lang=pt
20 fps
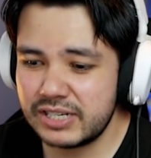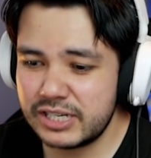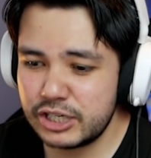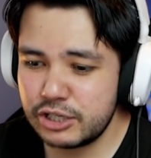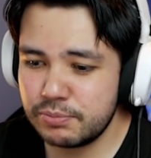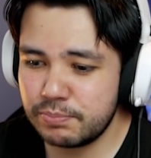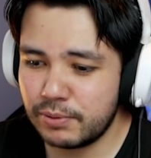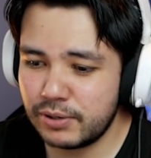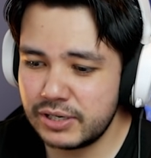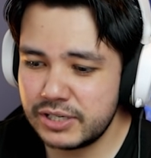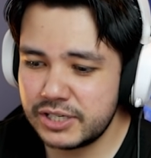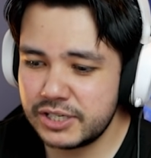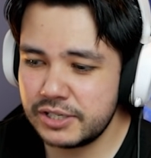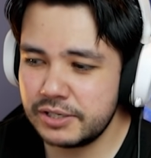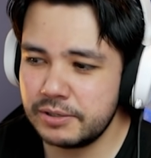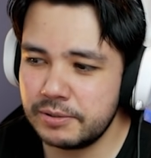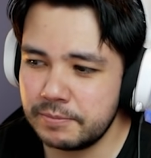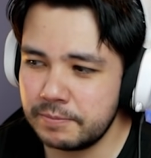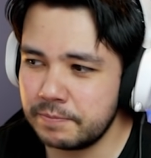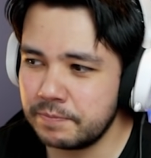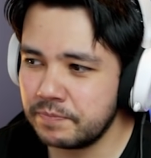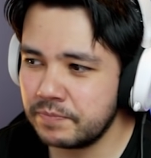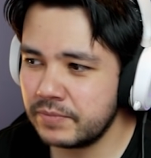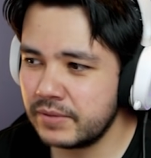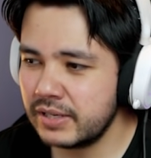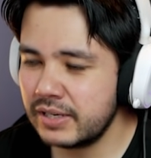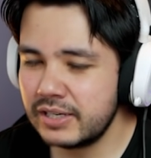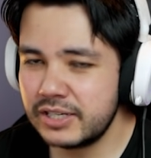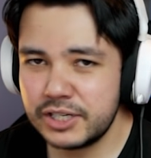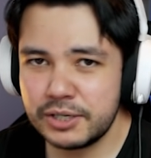gente pode
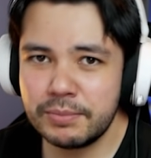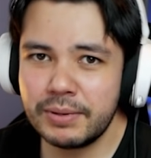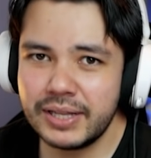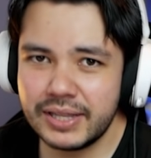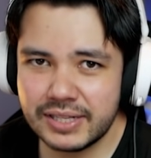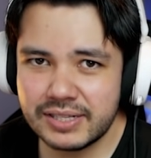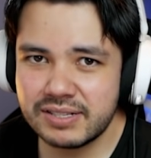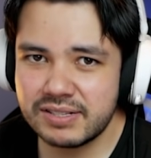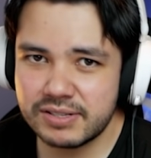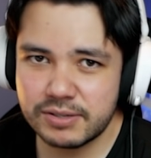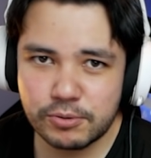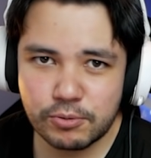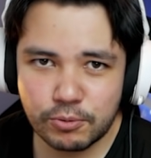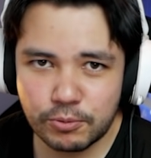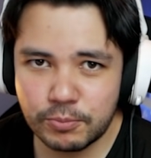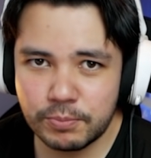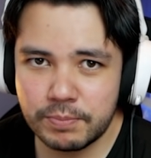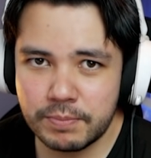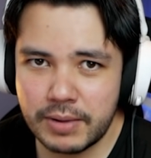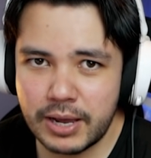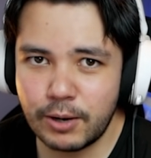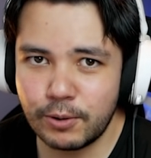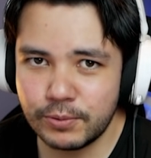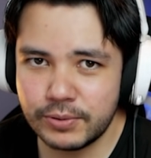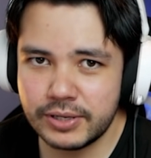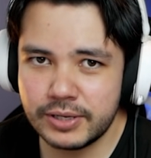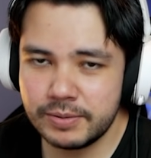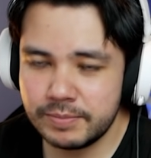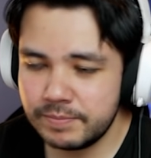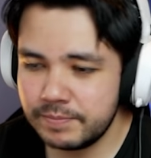chamar atenção com mel,
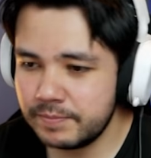né?